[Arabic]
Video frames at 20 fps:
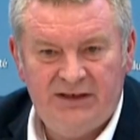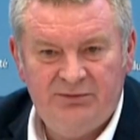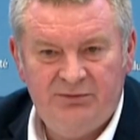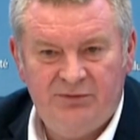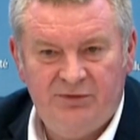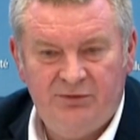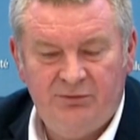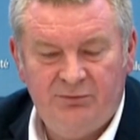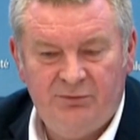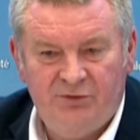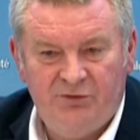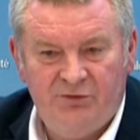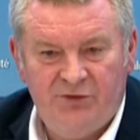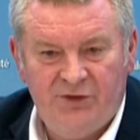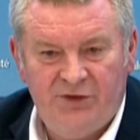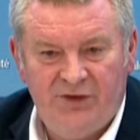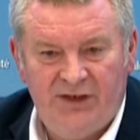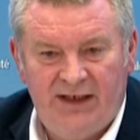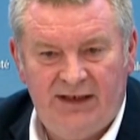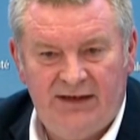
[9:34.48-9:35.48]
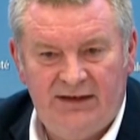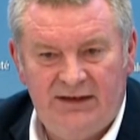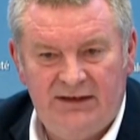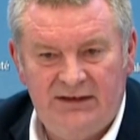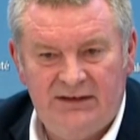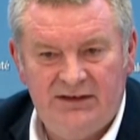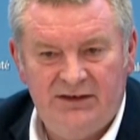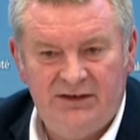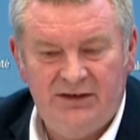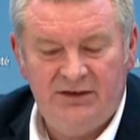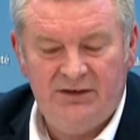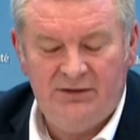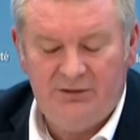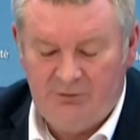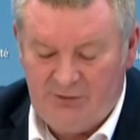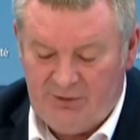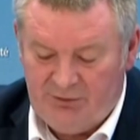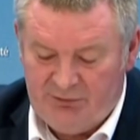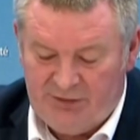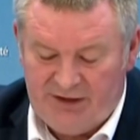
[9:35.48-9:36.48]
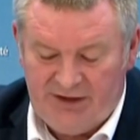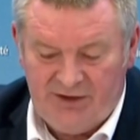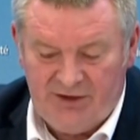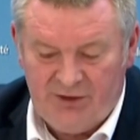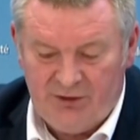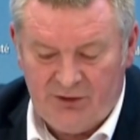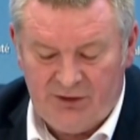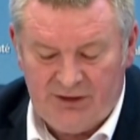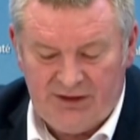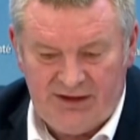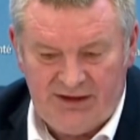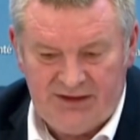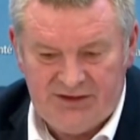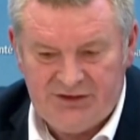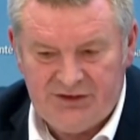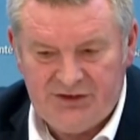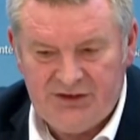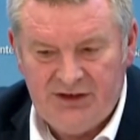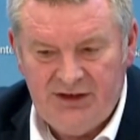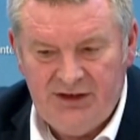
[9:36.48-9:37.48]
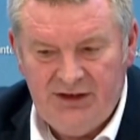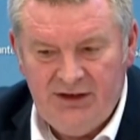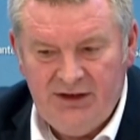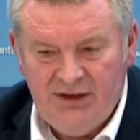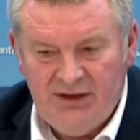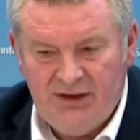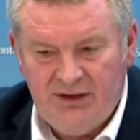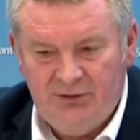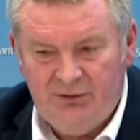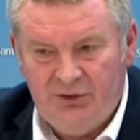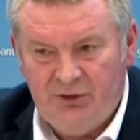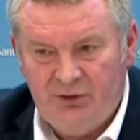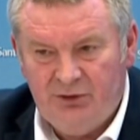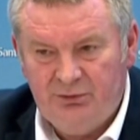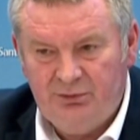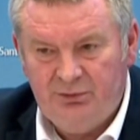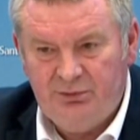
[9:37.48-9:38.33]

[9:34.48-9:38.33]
الضوء الأخضر لاستخدام عقار فايزر المضاد لفيروس